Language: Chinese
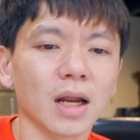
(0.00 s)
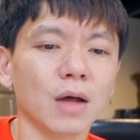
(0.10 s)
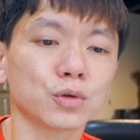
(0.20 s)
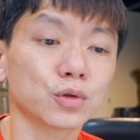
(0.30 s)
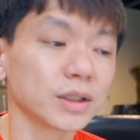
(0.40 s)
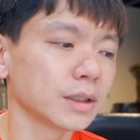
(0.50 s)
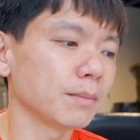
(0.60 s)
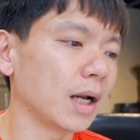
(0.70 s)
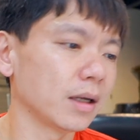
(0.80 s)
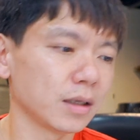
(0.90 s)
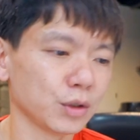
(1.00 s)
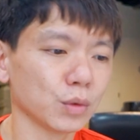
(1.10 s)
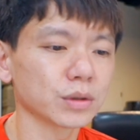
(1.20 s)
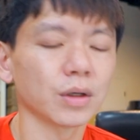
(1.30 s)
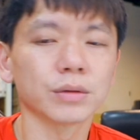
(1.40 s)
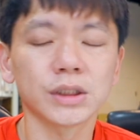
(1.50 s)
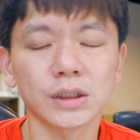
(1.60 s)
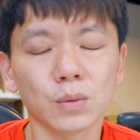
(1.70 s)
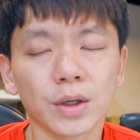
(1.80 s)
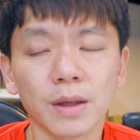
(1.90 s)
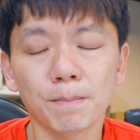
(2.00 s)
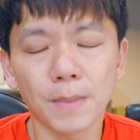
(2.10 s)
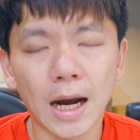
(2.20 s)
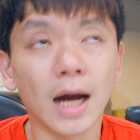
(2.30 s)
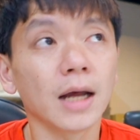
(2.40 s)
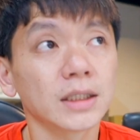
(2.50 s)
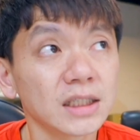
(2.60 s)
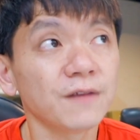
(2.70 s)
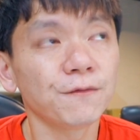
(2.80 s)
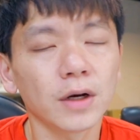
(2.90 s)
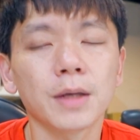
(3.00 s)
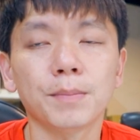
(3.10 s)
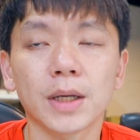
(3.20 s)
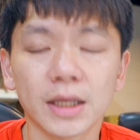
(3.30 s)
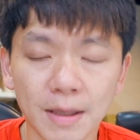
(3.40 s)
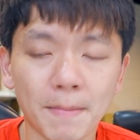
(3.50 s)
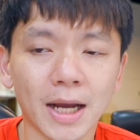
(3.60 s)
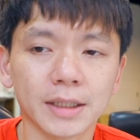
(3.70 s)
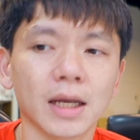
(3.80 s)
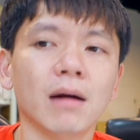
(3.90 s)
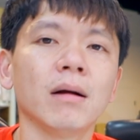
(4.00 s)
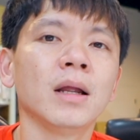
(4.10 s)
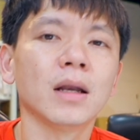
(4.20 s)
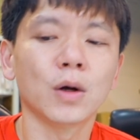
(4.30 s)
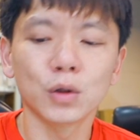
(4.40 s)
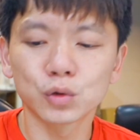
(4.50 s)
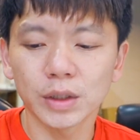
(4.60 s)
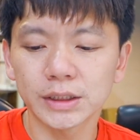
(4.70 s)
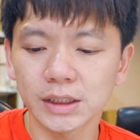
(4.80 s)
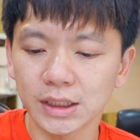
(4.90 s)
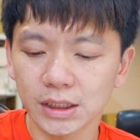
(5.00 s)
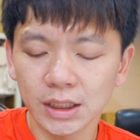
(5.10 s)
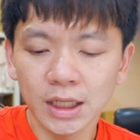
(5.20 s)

当最近卖了很多手机，我也把 Z Flip 也卖掉，然后最近。